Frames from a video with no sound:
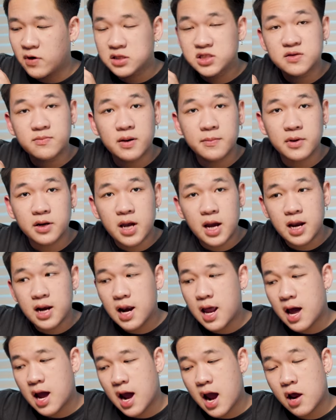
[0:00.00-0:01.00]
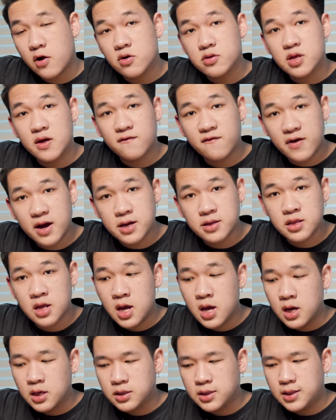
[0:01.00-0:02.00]
Và trước mặt mình đây là hai đôi giày Vans,
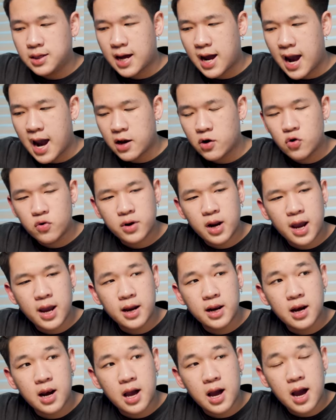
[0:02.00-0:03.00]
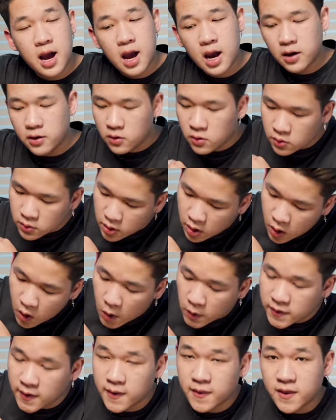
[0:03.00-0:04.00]
thì hai đôi này là hai đôi
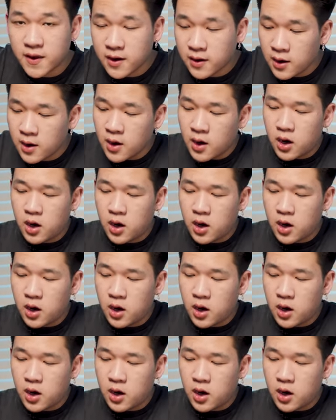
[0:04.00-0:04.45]
authentic.